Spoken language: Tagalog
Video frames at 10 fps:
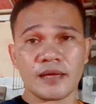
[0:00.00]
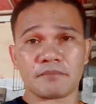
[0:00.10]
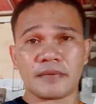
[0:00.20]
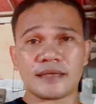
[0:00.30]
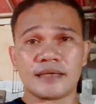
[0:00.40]

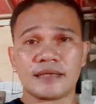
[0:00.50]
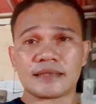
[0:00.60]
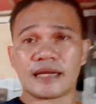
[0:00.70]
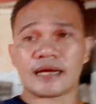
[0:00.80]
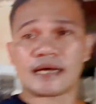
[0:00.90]
madidi
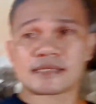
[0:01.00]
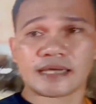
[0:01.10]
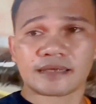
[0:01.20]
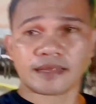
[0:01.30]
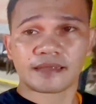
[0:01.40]
talaga sa
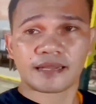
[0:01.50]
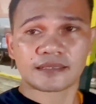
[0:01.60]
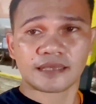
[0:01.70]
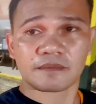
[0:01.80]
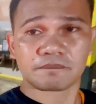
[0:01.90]
inahin
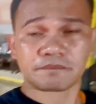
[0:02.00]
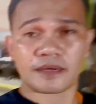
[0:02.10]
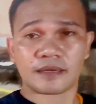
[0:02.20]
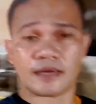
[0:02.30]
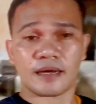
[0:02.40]
natin
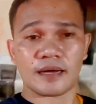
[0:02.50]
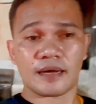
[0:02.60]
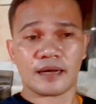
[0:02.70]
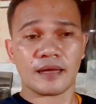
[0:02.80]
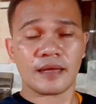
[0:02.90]
pag
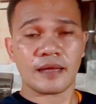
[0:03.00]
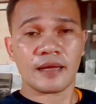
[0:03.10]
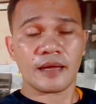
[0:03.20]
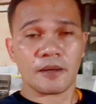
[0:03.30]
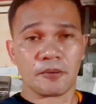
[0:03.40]
uh,
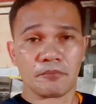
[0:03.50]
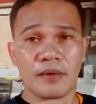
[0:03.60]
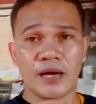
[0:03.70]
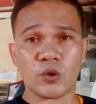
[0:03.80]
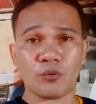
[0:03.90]

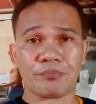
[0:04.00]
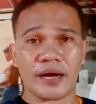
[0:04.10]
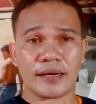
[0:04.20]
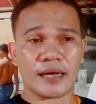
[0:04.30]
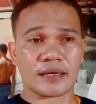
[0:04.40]
bagong
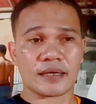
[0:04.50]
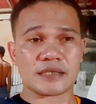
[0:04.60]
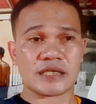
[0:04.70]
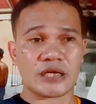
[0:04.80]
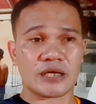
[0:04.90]
panganak.
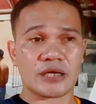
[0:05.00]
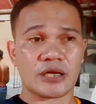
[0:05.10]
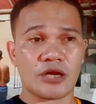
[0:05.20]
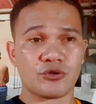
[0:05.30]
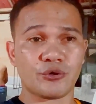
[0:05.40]
Kasi
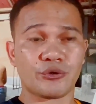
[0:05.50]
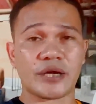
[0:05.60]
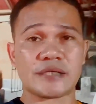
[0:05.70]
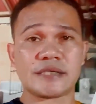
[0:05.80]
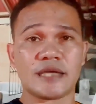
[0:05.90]
yan yung
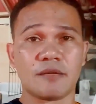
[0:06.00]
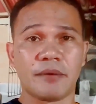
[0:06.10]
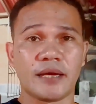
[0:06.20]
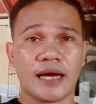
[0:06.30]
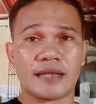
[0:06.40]

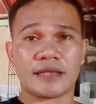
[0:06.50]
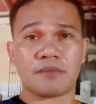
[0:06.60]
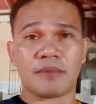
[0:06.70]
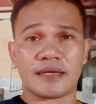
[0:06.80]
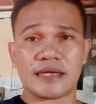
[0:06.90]
nagsisilbing
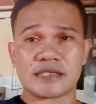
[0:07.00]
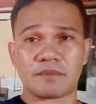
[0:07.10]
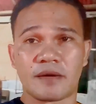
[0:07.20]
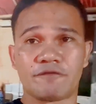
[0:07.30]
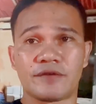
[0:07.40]
antibody
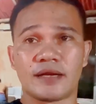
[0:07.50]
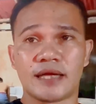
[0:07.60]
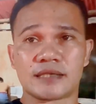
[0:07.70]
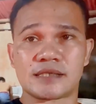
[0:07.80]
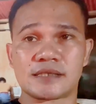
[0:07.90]
sa mga
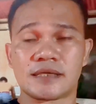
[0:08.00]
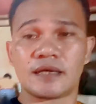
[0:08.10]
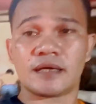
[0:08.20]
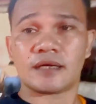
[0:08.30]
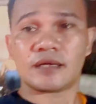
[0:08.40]
piglets.
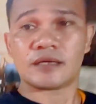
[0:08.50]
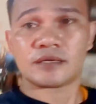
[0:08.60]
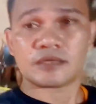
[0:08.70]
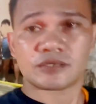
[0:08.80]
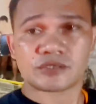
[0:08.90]

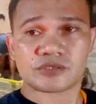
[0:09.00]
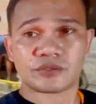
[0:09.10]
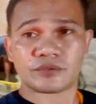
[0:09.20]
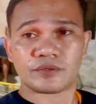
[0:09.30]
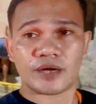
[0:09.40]

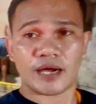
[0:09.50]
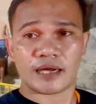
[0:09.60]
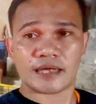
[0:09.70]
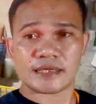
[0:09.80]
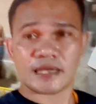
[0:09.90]
So,
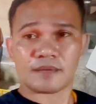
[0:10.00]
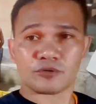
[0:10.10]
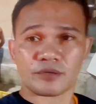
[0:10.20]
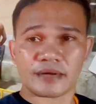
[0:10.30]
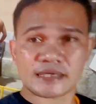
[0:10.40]
ganyan lang
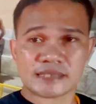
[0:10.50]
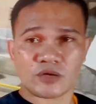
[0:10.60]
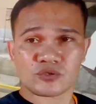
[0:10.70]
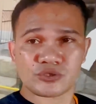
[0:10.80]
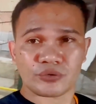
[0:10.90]
muna
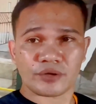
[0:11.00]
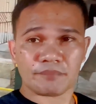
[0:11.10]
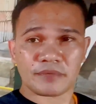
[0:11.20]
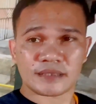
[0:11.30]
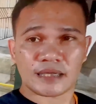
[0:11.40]
makasounds yung
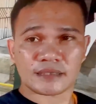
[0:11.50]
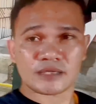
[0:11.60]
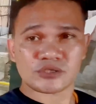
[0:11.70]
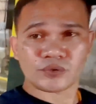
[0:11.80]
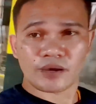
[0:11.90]
update
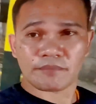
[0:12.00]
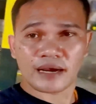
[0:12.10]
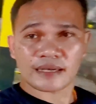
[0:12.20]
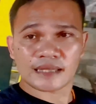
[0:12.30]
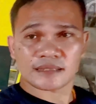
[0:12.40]
natin. So,
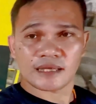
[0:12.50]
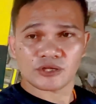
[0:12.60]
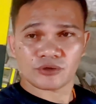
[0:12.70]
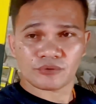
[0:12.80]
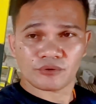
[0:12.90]
abangan
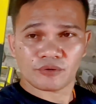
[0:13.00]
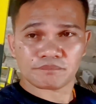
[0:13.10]
natin yung